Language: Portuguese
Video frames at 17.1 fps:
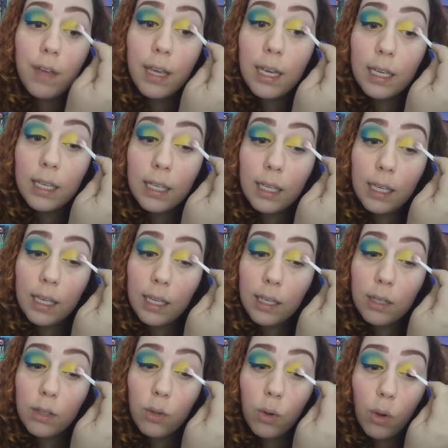Vem
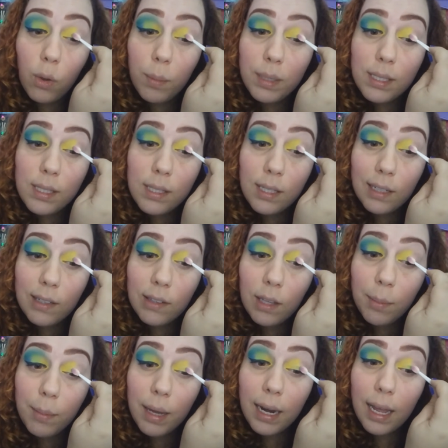aqui no comecinho
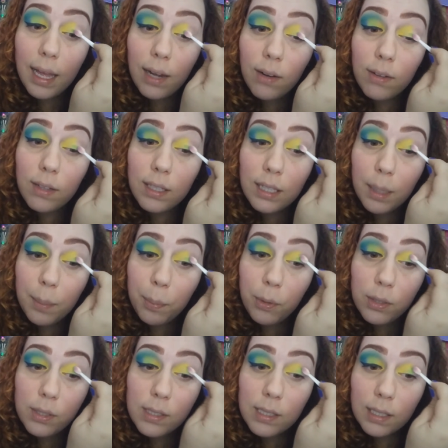do amarelo e
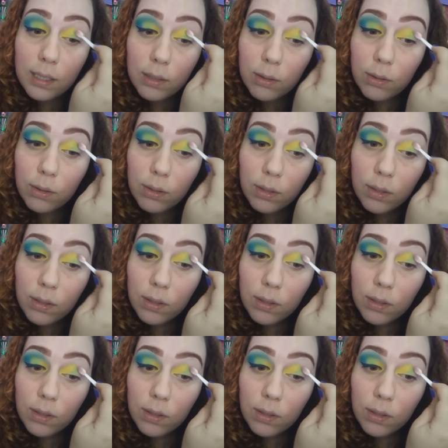deposito.